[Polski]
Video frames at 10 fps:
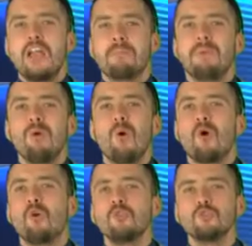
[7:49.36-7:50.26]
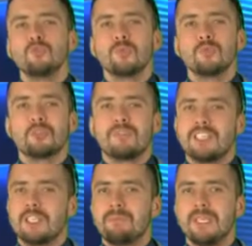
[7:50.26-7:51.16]
Było
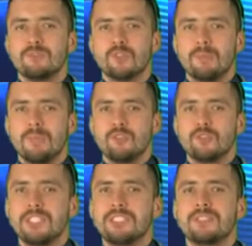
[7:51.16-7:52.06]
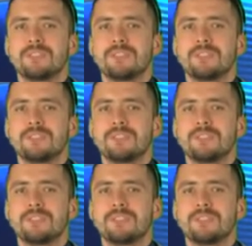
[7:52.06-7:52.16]
odszpuntowanie pierwszej beczki litry